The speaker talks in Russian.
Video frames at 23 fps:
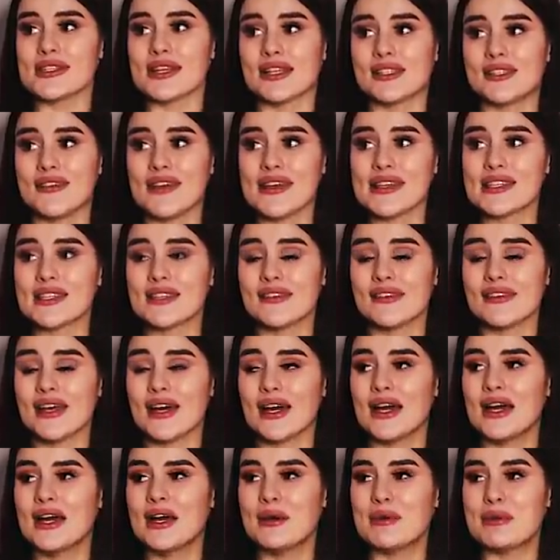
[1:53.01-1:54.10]
соответственно,
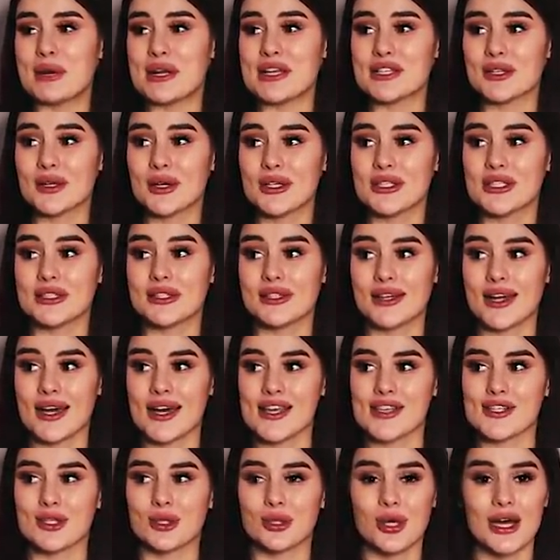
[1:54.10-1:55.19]
происходит такая
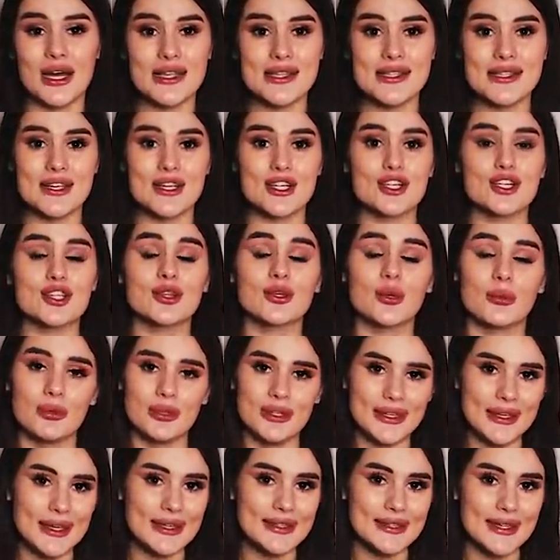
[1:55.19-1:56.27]
ситуация, что
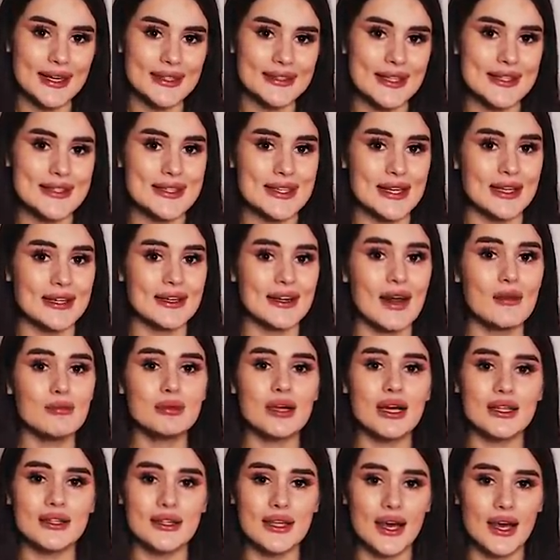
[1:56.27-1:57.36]
мне на этот
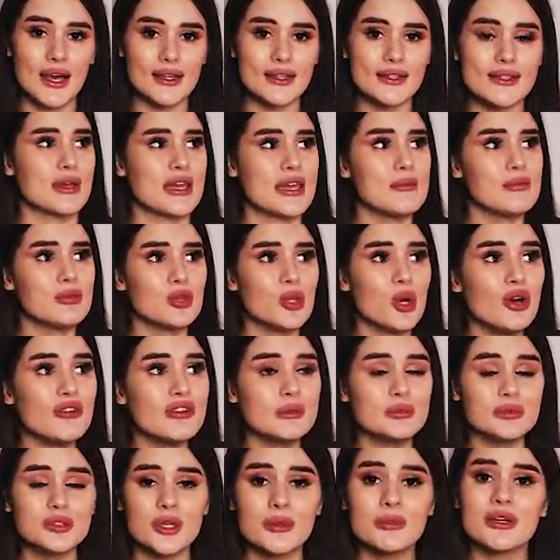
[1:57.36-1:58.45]
телеграм-канал моим
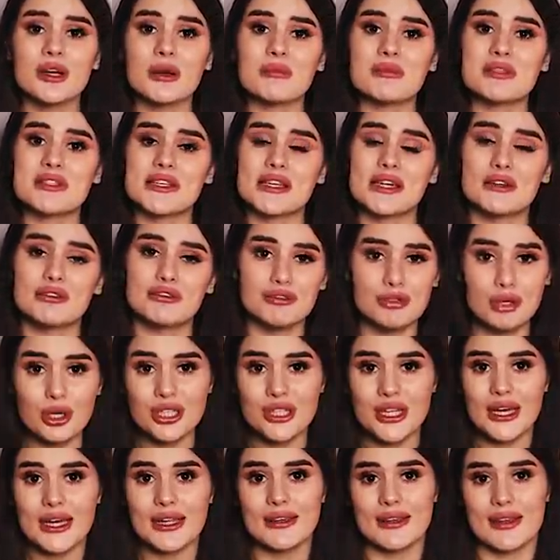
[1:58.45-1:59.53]
новым номером
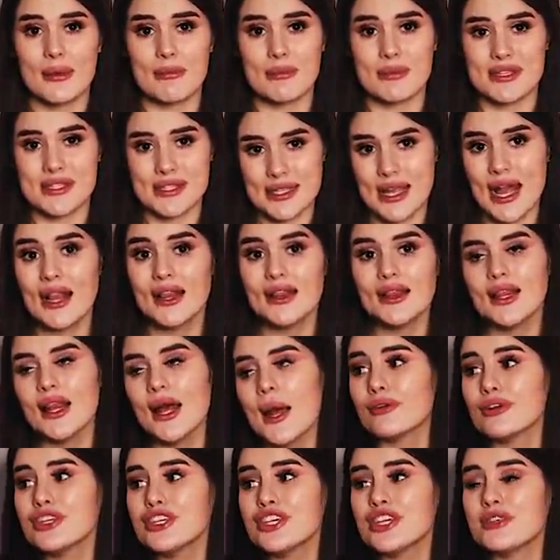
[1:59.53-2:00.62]
телефона написал
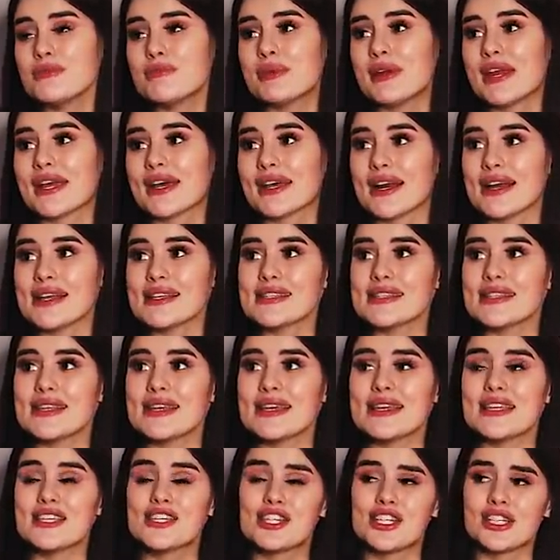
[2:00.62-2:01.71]
очень
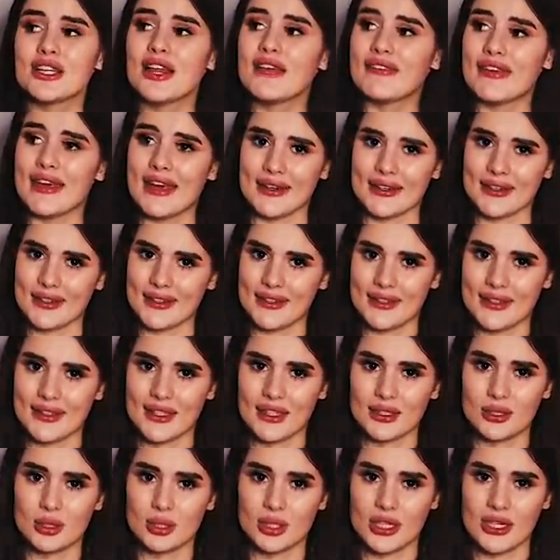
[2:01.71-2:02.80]
прекрасный человек
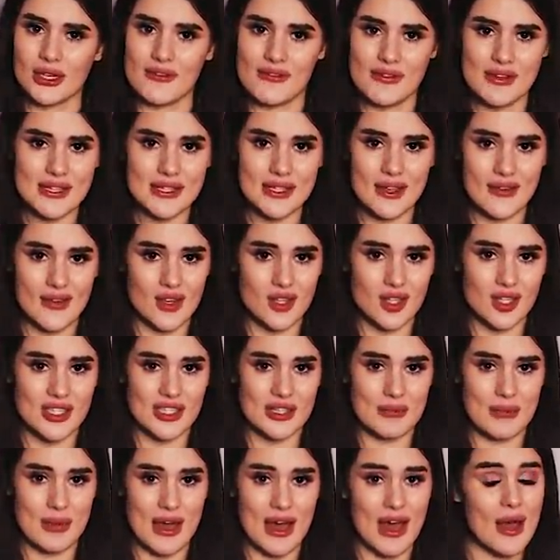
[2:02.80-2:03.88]
который выставил
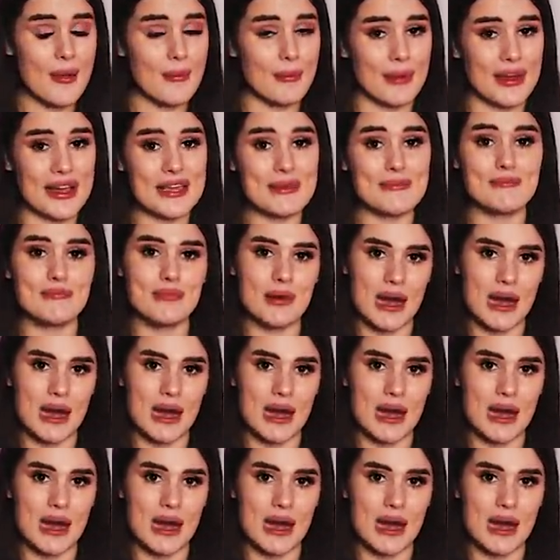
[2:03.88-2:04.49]
себя моим